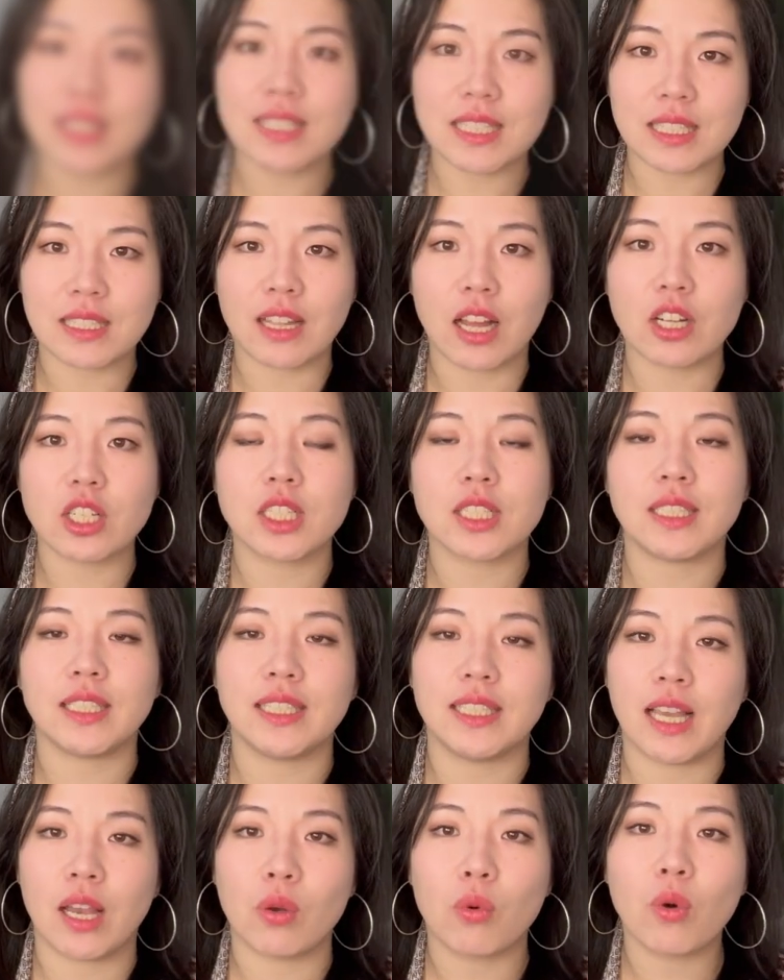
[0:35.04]
己呢是
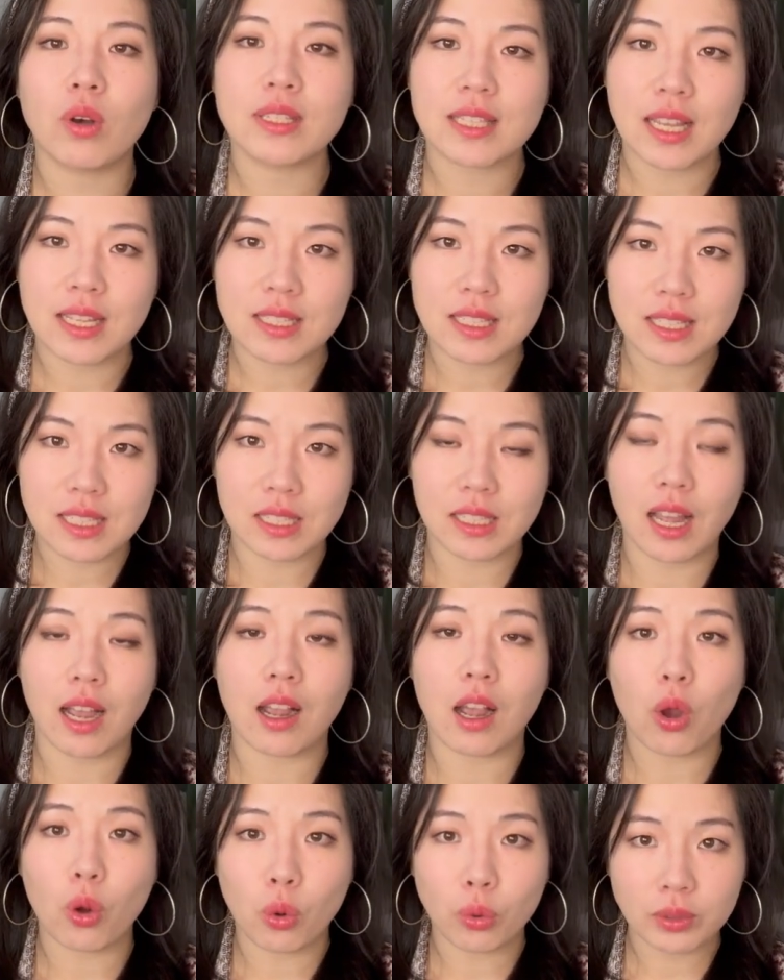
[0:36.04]
体验过三次的
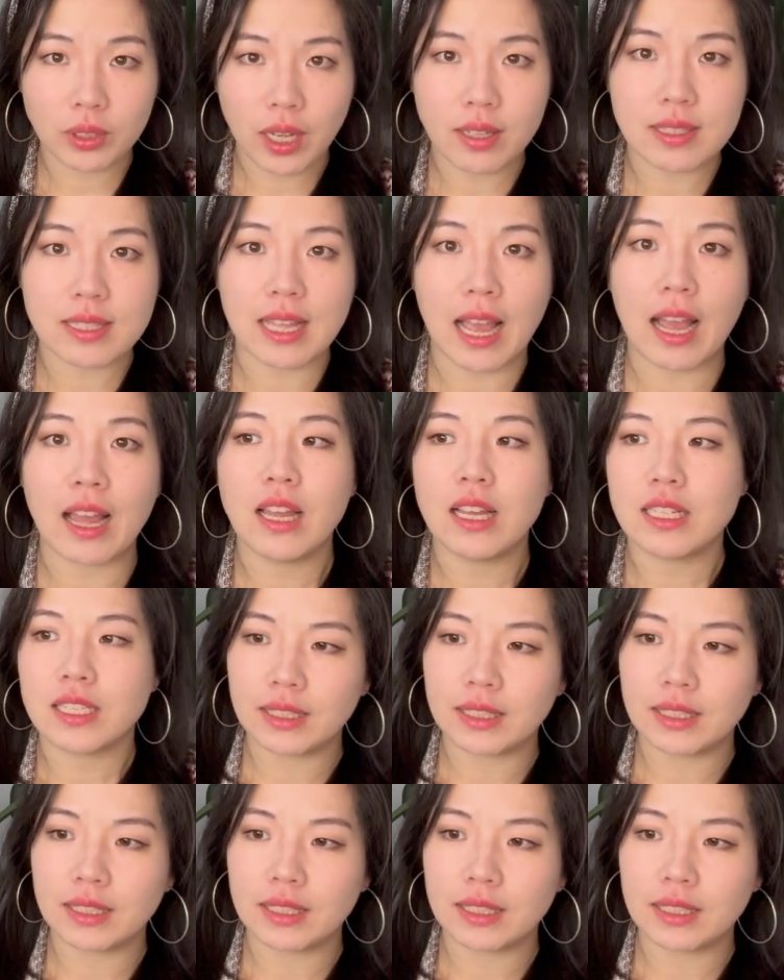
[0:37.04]
高空跳伞，